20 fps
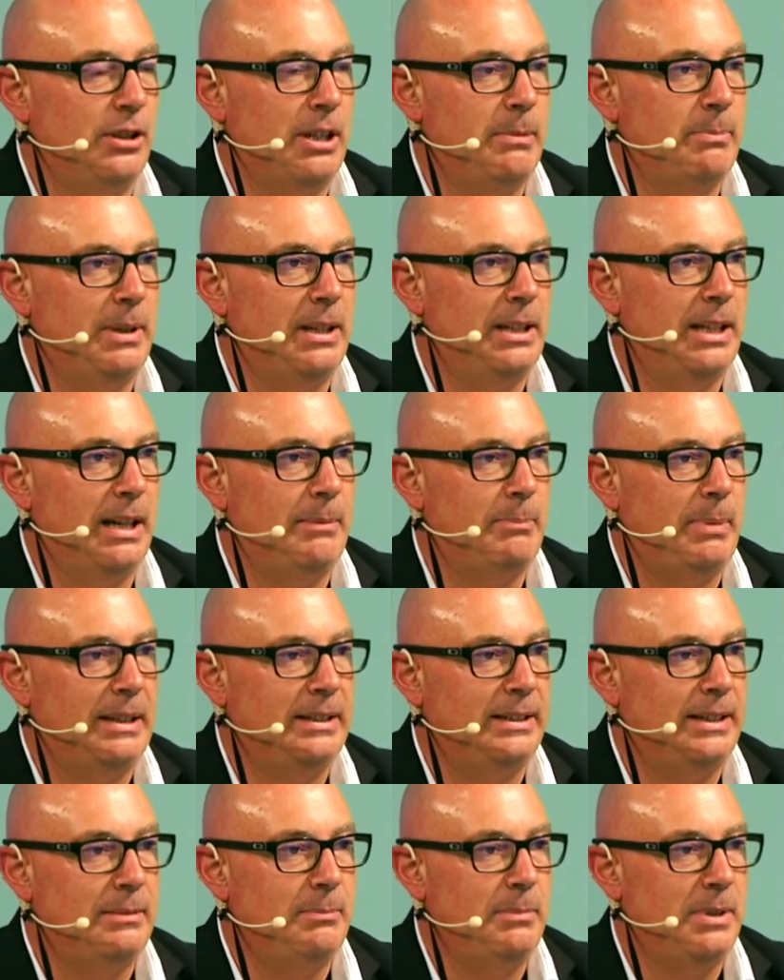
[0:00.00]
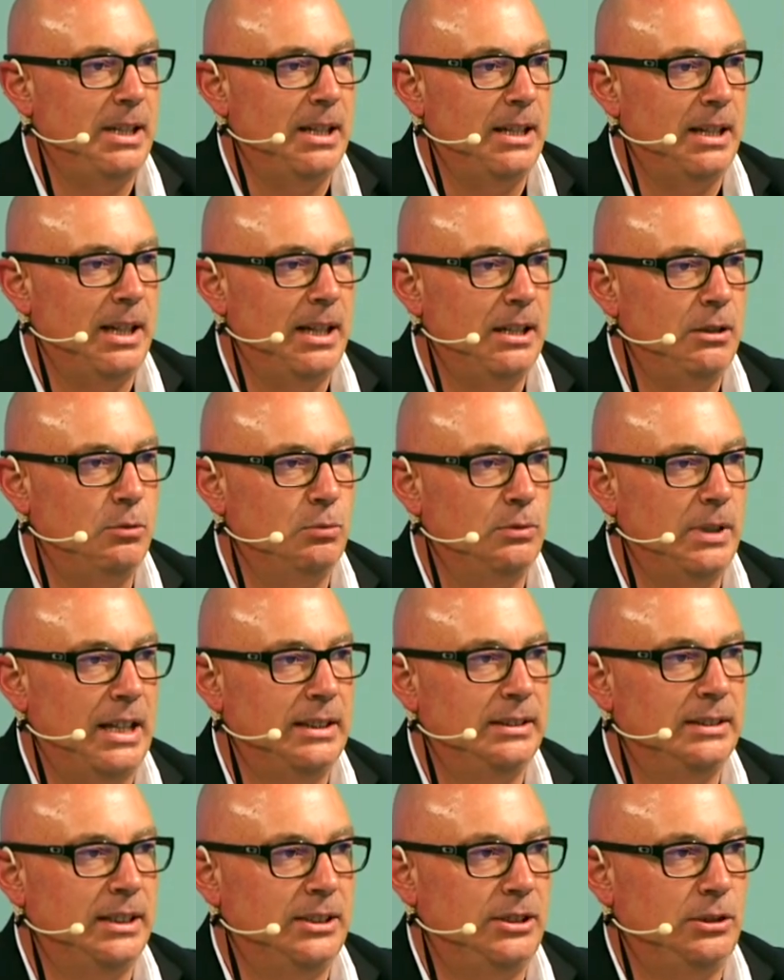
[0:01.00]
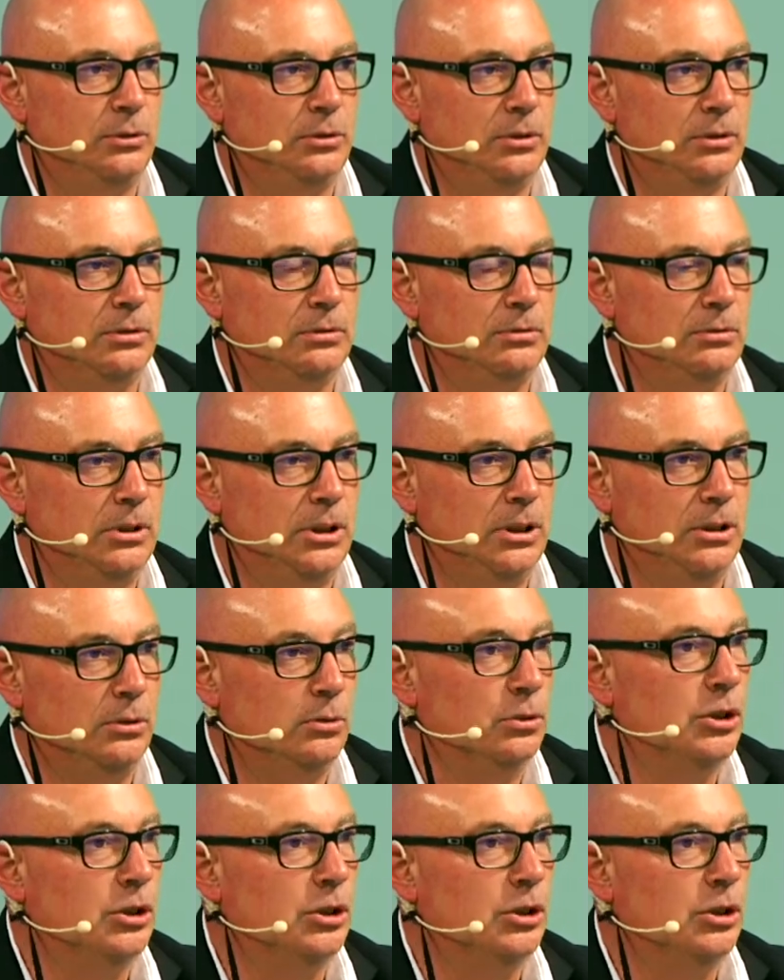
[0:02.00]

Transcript: de la pandemia hay un antes y un